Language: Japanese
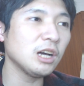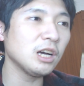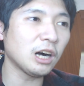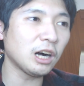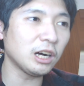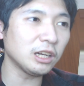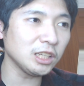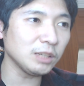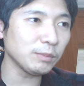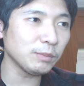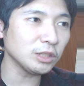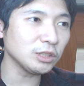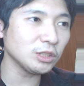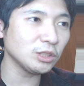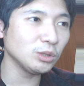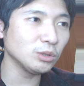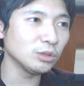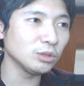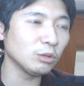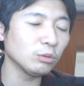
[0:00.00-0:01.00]
あります。ま
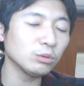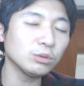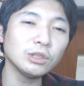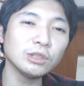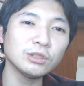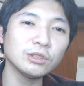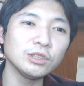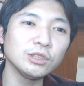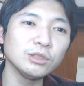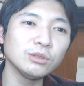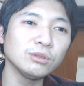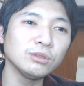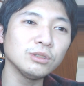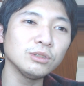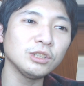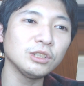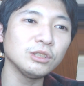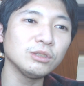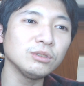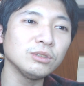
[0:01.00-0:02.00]
すので、おそらく日本
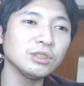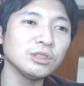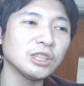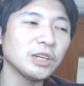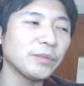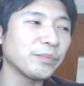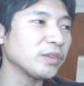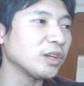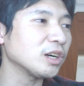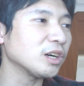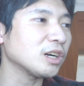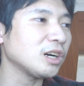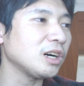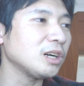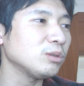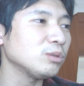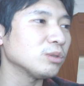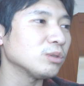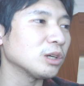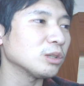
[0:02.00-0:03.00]
にいるんじゃな
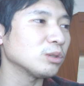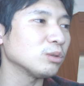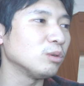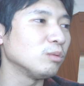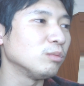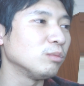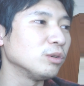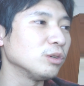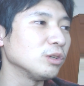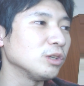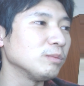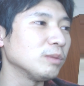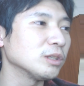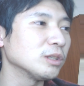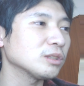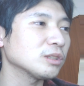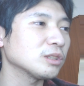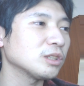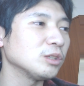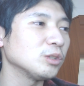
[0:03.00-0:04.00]
かろうかと思いま
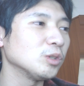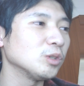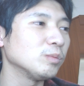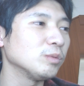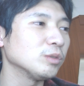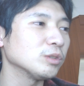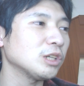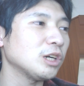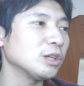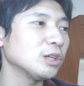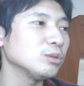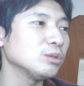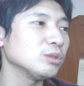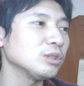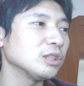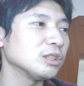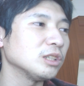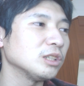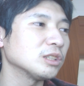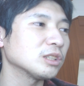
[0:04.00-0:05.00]
すけども、さあどう
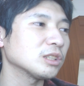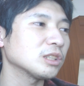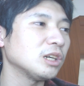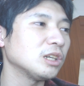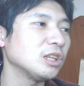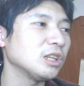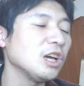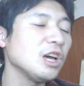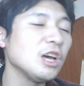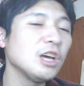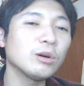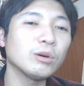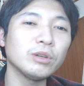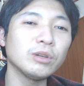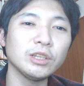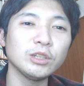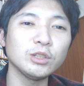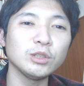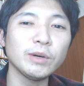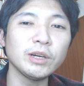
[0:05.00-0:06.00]
なんですかね。こ
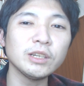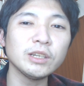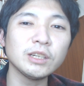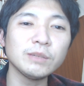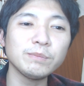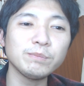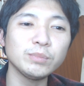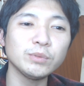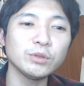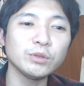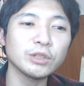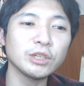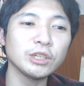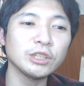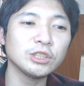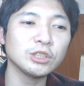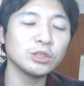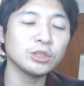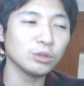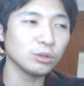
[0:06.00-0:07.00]
れでルヴァンカップの
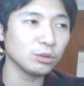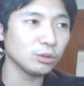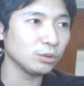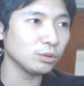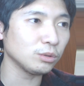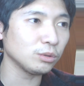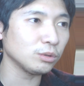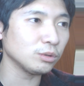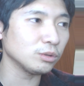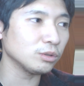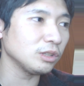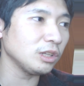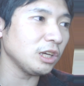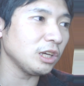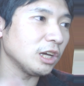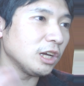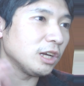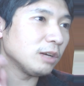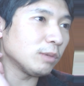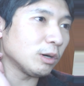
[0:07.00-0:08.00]
決勝
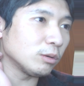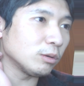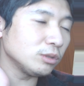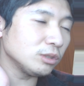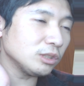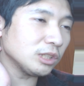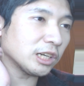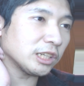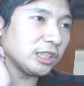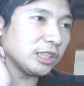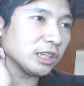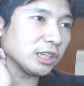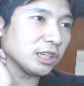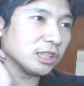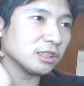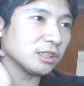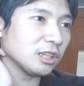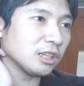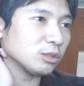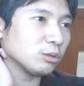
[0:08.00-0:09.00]
で、まあ、オルンガがいな
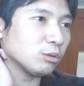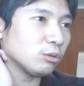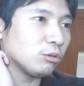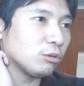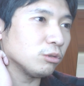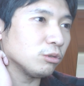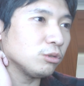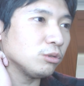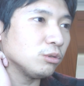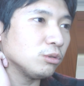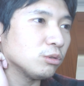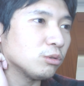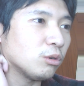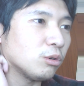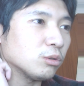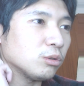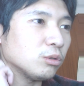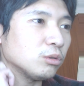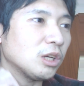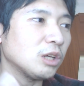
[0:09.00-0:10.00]
かったらそういう
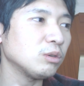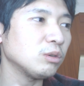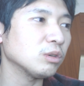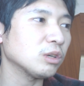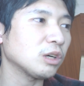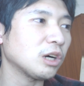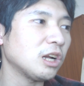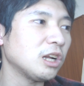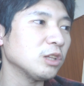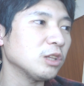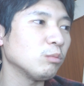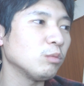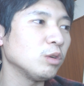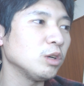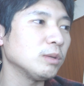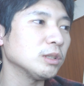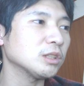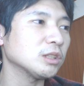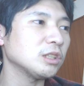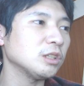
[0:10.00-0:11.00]
ことなのかなと思
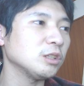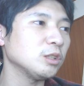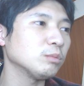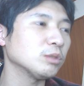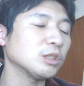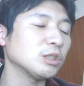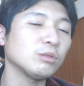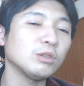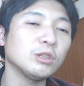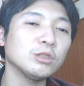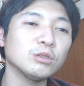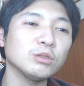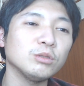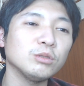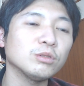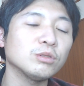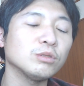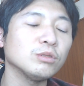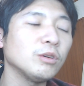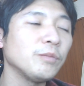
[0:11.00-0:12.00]
いますけども、さあこれはちょっと
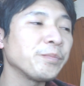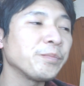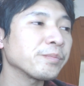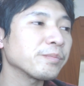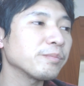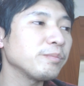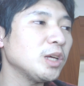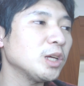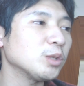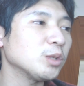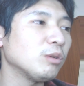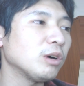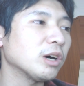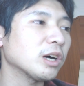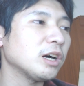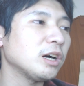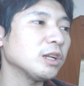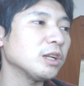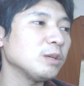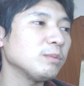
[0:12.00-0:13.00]
様子を見ないと
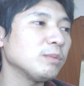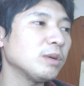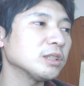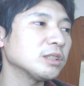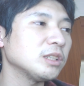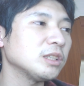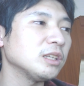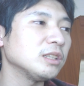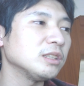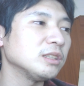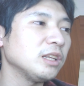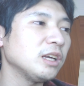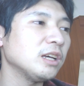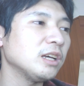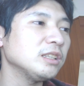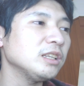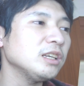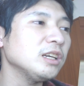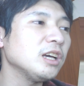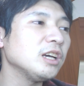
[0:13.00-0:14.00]
分かりません
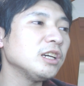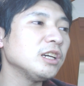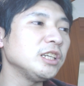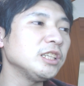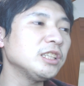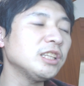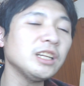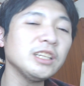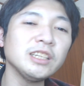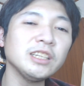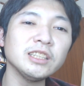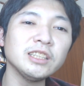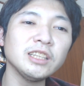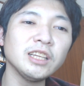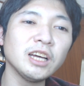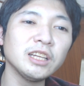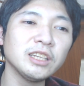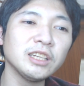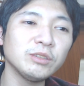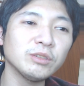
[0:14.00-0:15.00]
ね。で、イタリア
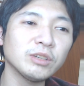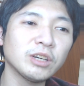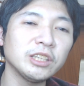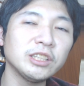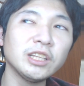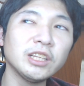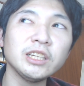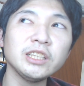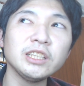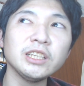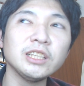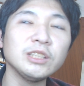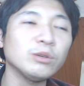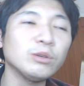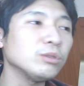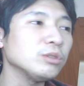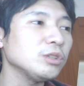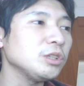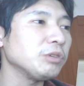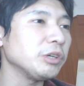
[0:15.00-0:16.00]
ではないのか、イタリアに
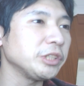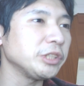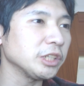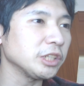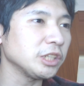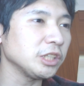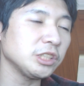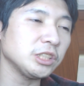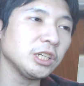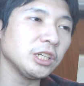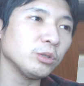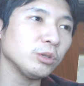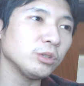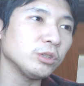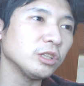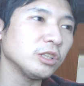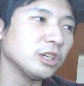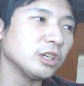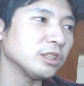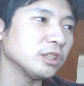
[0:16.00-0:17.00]
本人は移籍したいと言っ
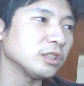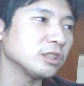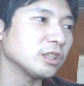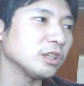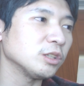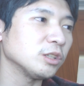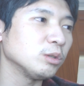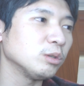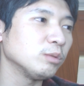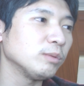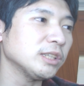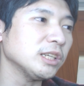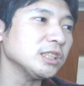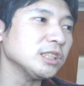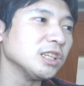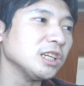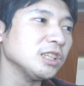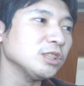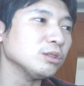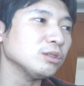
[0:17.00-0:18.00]
てたんですけど、まあ、
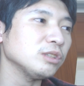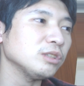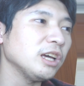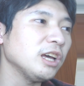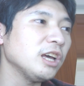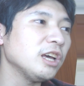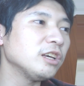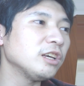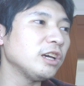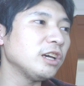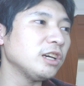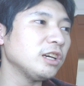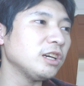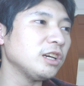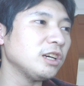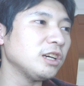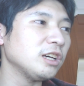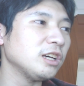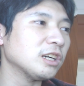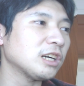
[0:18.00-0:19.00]
確かにちょっとね、
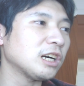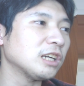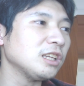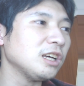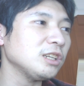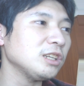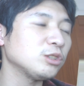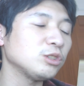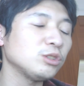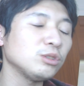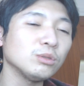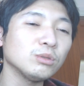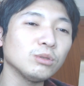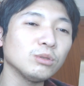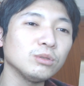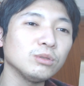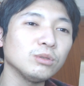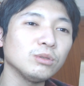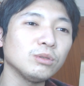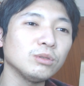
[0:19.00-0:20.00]
えー、カタール中
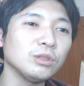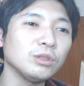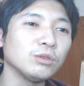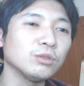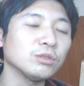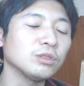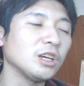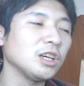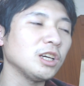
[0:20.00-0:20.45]
東の方でござ